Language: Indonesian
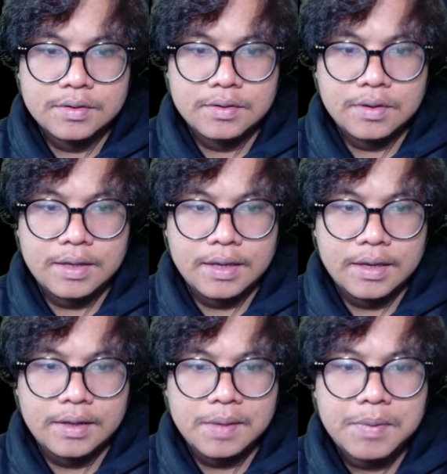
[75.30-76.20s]

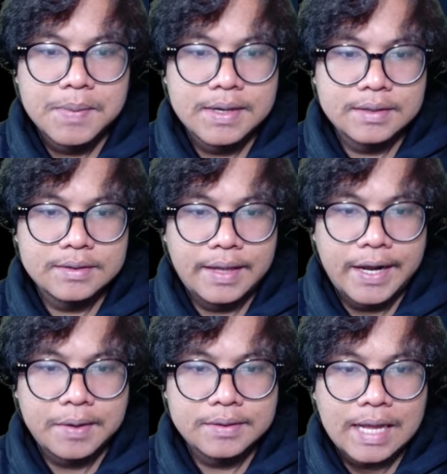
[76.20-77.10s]
Oke, ini benar-benar
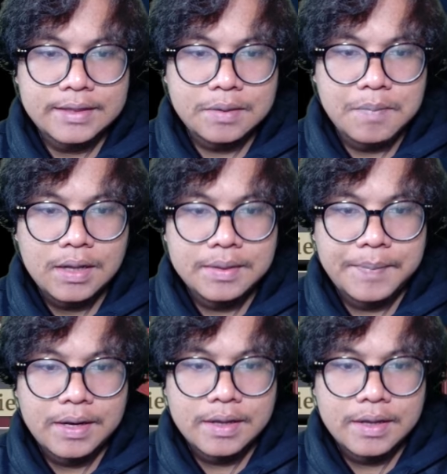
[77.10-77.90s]
er, taktik banget mainnya